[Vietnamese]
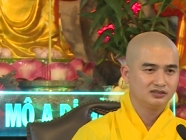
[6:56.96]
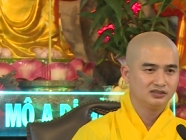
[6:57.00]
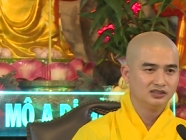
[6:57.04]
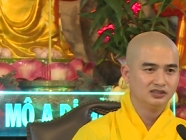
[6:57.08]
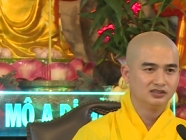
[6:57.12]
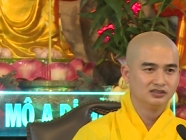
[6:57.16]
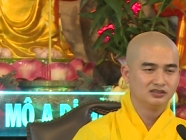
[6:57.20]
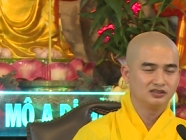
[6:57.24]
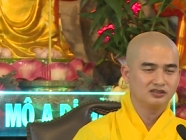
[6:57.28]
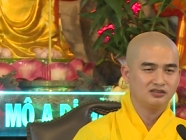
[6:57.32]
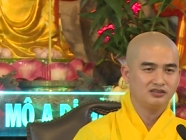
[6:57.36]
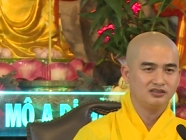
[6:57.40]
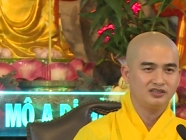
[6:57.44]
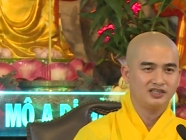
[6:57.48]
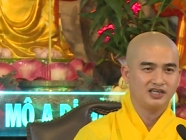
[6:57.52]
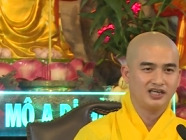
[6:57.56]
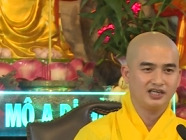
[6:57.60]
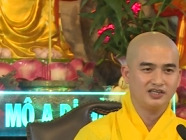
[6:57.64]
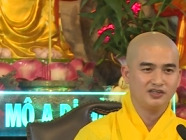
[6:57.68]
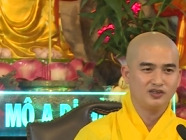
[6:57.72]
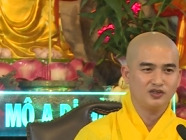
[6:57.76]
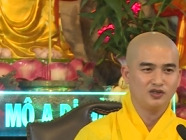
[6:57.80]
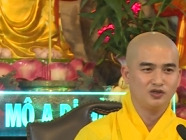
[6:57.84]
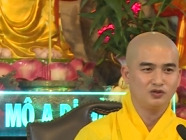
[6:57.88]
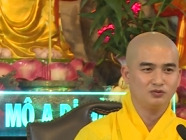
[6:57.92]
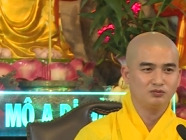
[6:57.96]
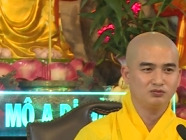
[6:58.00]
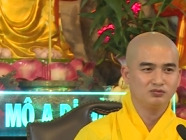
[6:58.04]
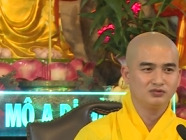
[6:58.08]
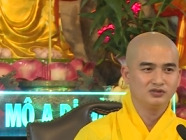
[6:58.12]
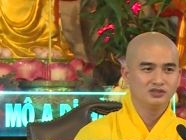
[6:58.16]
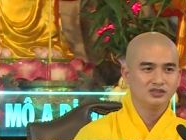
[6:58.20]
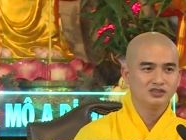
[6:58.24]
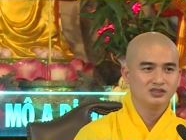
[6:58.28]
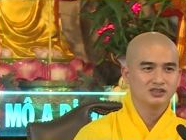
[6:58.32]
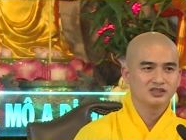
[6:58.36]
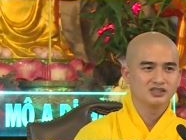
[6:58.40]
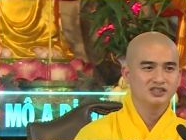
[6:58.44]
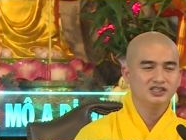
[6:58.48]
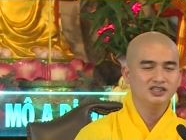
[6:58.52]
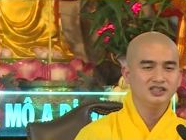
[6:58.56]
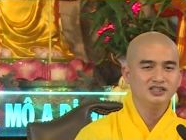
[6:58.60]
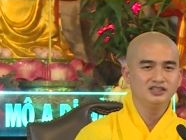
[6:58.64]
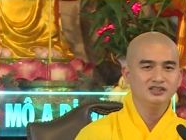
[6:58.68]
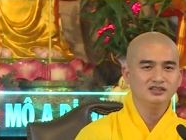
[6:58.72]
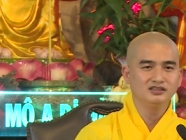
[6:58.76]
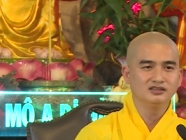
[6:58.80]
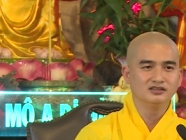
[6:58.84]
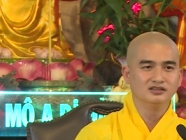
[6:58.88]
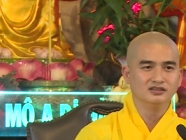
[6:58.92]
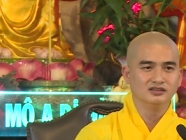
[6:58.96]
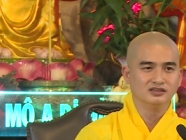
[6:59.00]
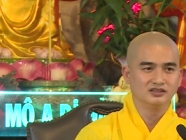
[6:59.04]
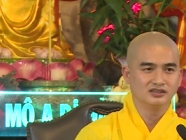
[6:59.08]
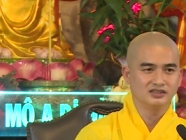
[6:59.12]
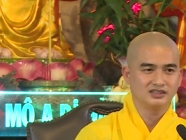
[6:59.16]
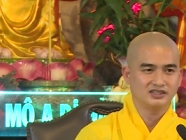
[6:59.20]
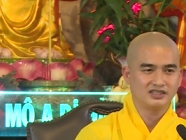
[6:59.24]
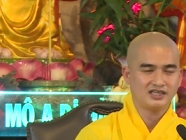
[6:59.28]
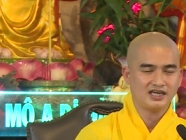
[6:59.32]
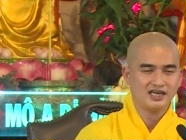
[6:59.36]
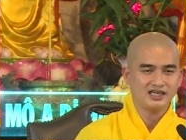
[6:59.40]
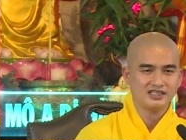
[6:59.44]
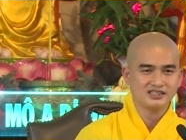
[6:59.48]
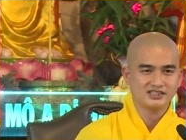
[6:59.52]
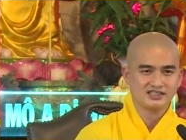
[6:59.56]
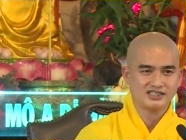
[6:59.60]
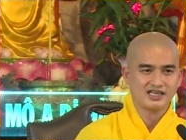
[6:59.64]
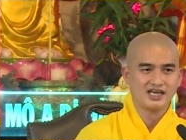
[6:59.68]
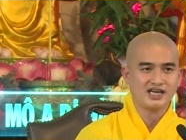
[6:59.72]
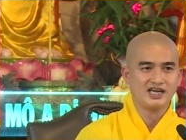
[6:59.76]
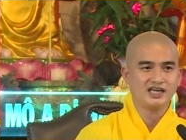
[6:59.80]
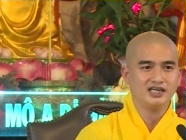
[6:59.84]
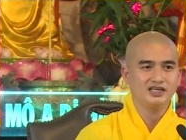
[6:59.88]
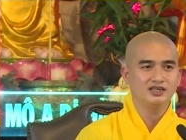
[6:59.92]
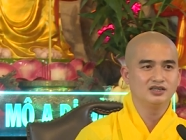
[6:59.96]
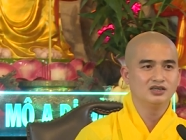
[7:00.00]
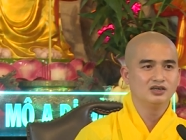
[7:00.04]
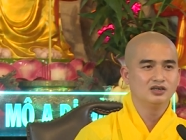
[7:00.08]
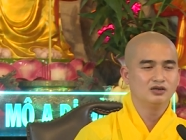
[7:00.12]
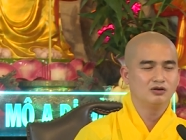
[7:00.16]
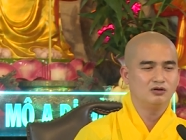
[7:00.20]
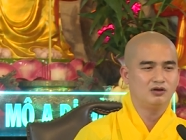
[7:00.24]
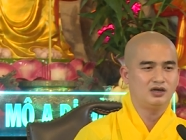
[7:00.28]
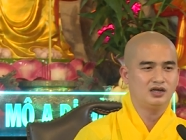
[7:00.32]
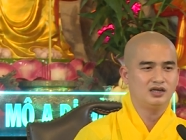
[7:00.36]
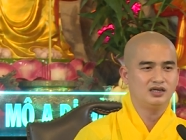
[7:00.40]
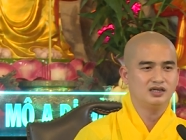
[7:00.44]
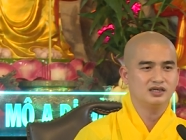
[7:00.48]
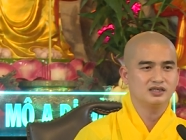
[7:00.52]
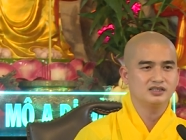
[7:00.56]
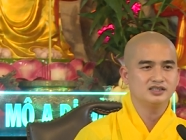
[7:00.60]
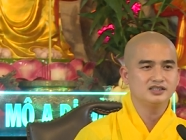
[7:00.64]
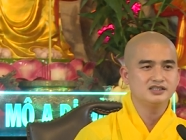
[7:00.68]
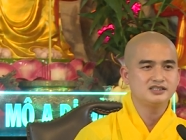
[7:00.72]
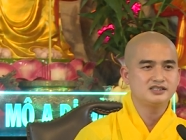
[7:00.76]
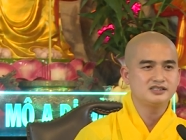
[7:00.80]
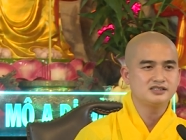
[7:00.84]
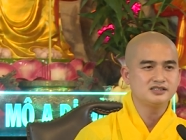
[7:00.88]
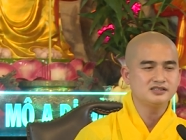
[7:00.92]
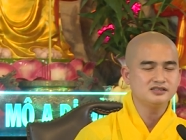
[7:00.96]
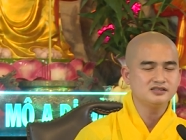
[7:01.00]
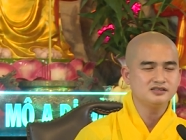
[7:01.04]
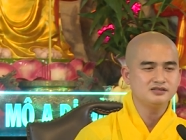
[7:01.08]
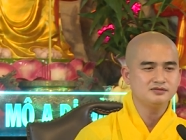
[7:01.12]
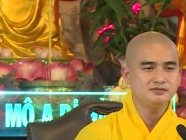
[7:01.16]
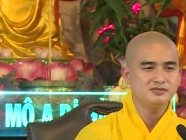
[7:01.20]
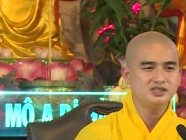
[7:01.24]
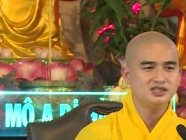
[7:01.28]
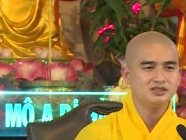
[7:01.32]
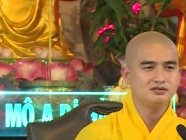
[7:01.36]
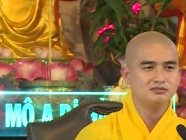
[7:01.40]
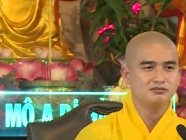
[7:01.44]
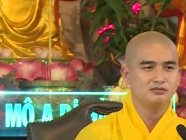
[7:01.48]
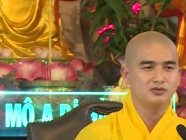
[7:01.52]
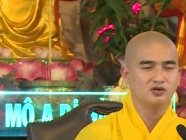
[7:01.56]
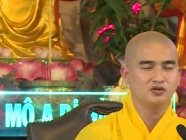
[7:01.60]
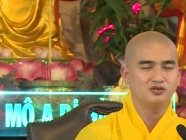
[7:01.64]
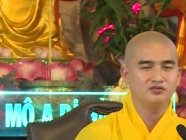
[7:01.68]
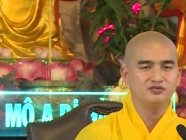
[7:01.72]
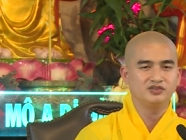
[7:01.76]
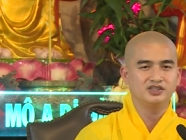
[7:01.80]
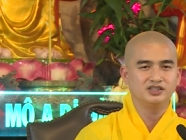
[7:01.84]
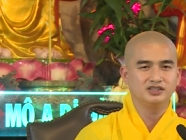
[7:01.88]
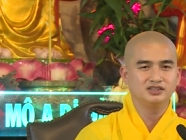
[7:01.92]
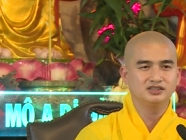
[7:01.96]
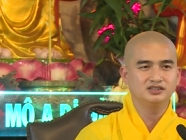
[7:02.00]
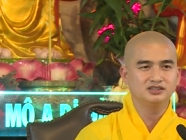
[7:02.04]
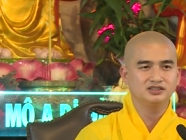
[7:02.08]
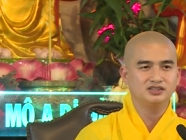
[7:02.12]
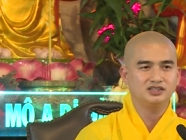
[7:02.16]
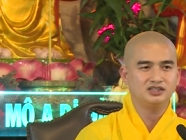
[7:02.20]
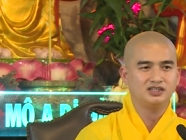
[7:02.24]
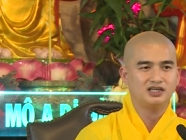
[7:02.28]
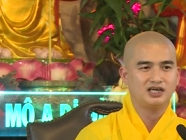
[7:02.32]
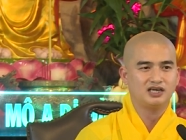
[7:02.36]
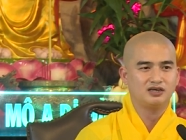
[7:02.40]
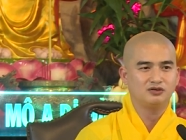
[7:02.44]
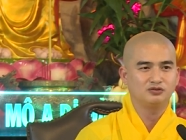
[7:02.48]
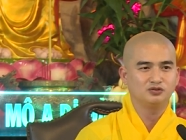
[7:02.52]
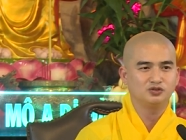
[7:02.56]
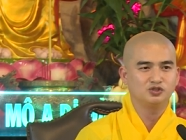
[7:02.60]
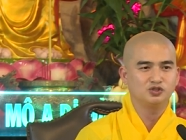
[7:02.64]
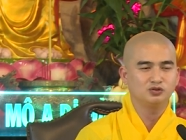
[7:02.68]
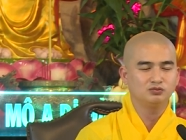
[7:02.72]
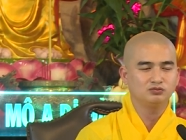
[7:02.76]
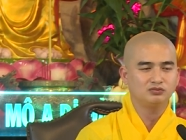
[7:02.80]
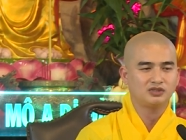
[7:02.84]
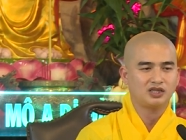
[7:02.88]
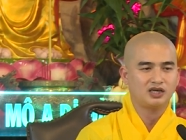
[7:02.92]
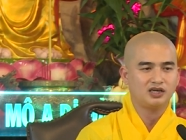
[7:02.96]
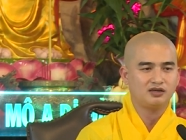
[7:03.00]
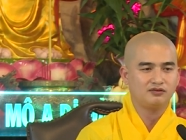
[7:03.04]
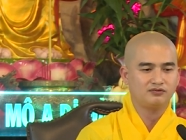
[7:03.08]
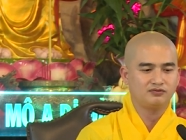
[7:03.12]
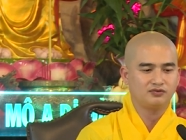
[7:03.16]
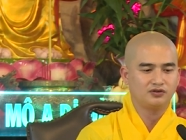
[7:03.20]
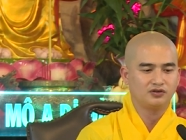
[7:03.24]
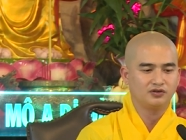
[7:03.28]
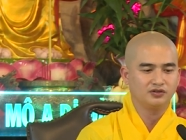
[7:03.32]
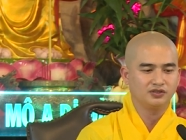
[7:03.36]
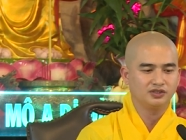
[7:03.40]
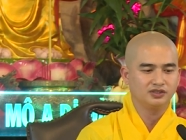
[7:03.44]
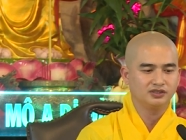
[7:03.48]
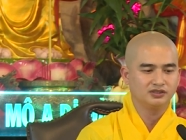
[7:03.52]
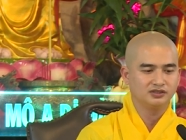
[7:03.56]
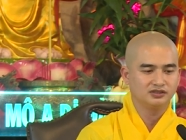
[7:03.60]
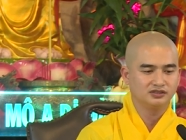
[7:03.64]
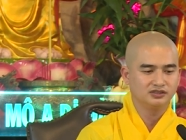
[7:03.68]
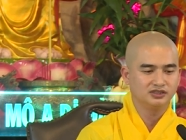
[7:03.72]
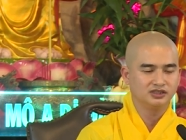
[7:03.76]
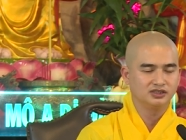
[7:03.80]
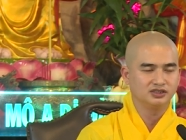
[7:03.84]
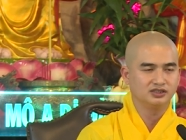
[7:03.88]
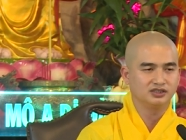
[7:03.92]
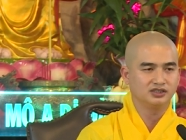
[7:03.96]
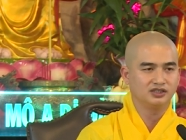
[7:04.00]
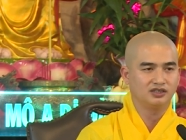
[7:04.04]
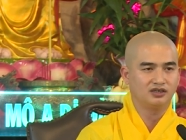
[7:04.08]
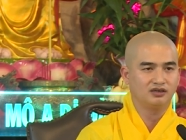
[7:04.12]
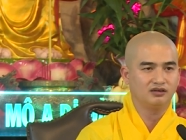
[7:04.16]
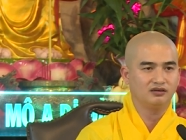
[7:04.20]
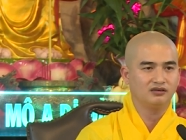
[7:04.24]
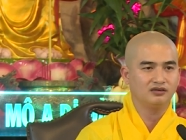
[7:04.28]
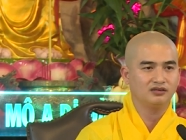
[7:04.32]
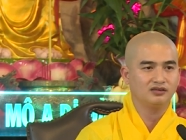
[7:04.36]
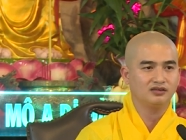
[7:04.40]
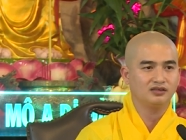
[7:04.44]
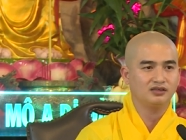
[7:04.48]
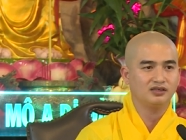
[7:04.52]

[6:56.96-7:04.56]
đừng có dại dột khi người khác sai hoặc là khi chưa biết mọi việc như thế nào chúng ta vội nhìn nhận